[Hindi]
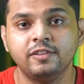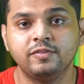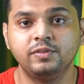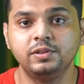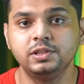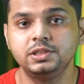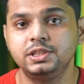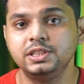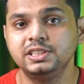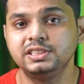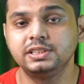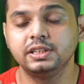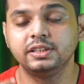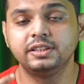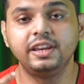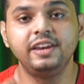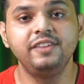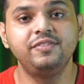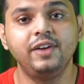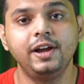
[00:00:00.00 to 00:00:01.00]
फर्स्ट इज
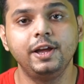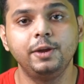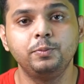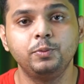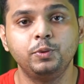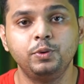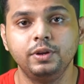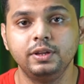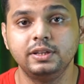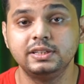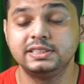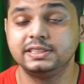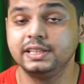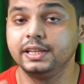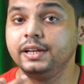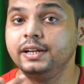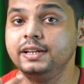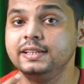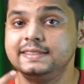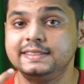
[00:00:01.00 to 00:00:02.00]
थ्री फायर मोड
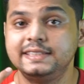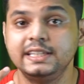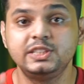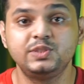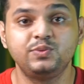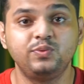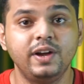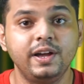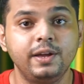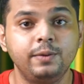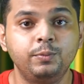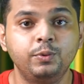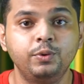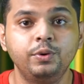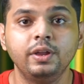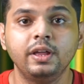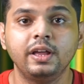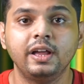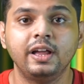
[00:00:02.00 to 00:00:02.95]
सेकेंड इज सिक्स फायर मोड